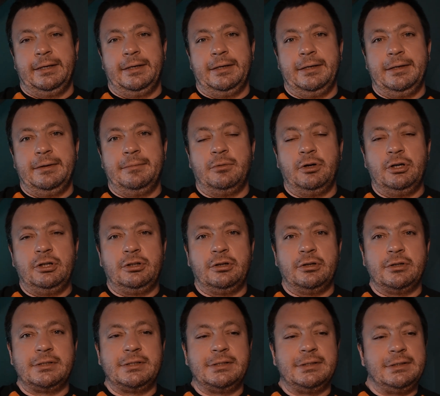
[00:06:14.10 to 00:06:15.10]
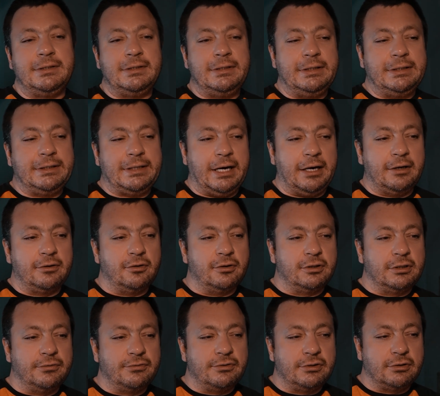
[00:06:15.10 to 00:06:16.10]
E, moi drodzy, i tak to
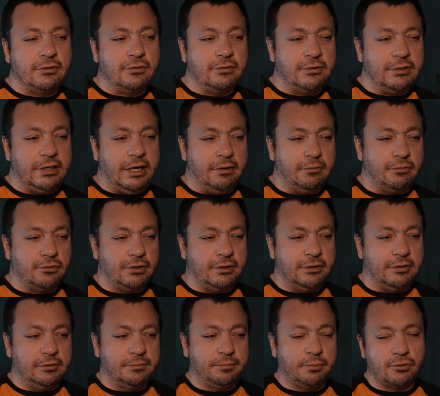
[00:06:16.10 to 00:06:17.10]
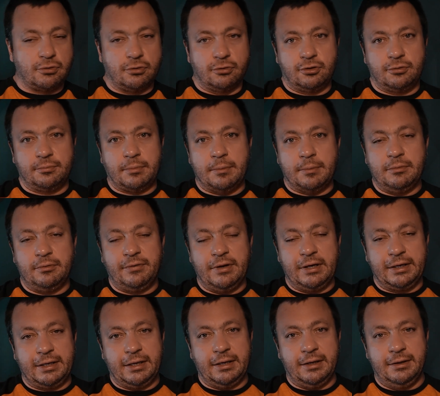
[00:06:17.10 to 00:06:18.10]
się wszystko działo, że od początku mamy
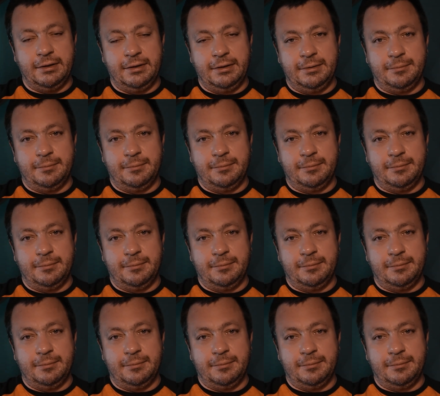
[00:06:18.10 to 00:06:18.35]
wielkie,